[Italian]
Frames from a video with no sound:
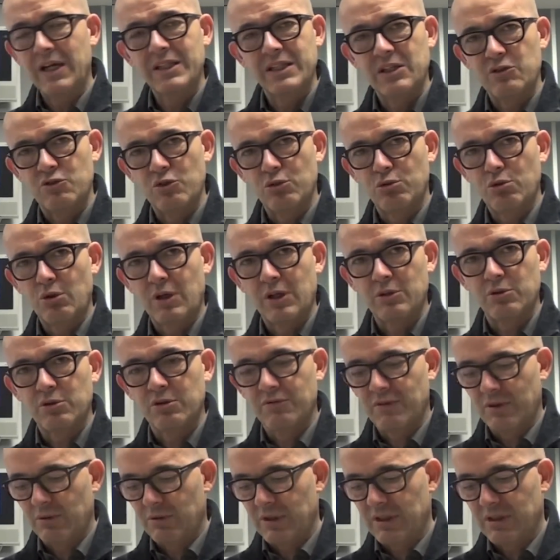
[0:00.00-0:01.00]
Adesso è tornato
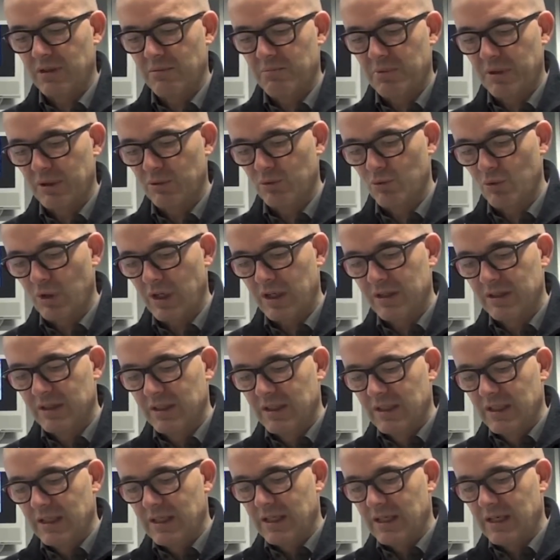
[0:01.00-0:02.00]
ad avere una temperatura
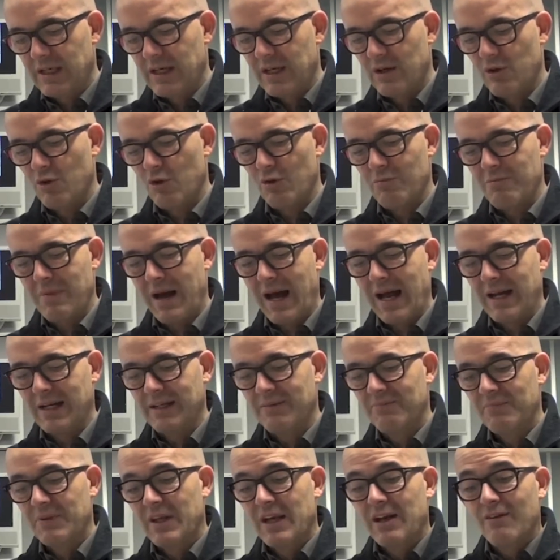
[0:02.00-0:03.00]
eh,
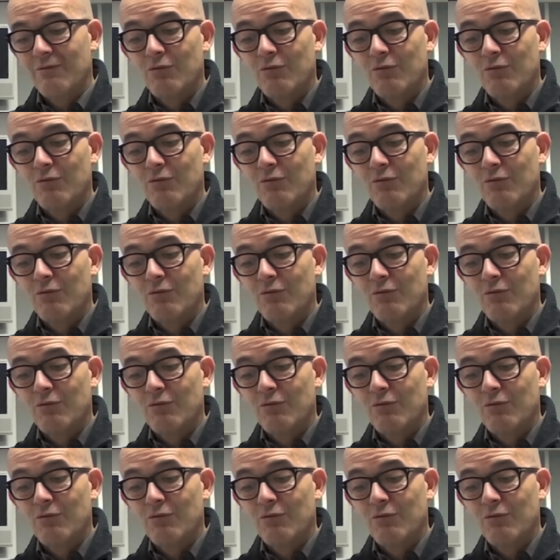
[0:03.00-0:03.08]
normale.